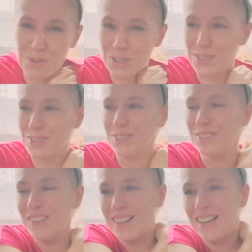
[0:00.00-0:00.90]
po
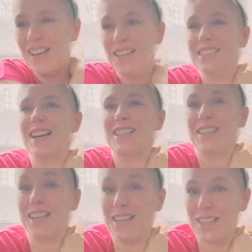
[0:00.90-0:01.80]
prostu. I tak
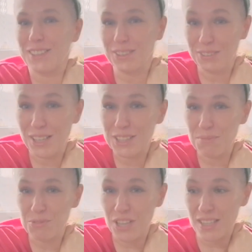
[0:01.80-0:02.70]
się katuję
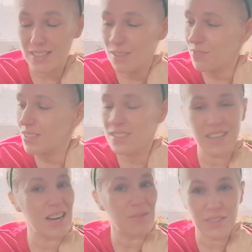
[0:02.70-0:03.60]
tym ciastem, więc
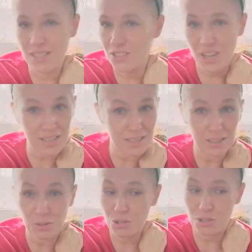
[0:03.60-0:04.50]
nienawidzę
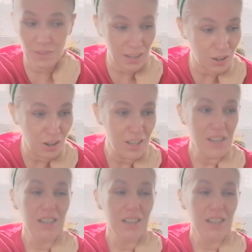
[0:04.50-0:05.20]
ciasta drożdżowego.